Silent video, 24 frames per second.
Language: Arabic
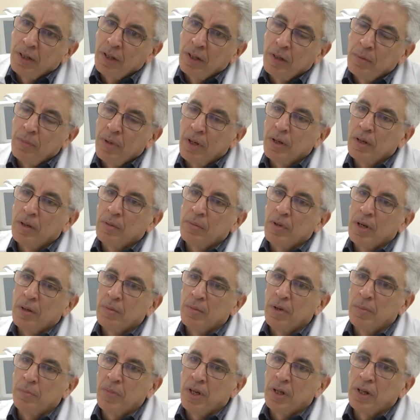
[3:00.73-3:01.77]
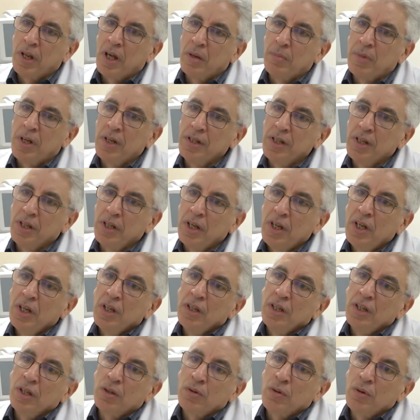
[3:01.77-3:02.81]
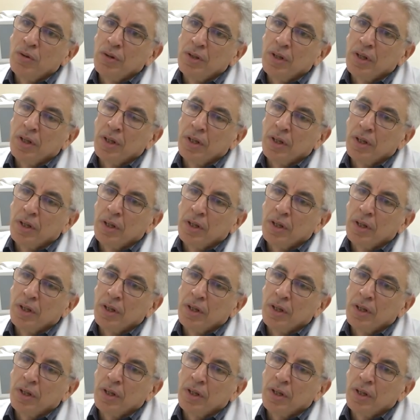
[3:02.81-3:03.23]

ما بعد العمليه يكون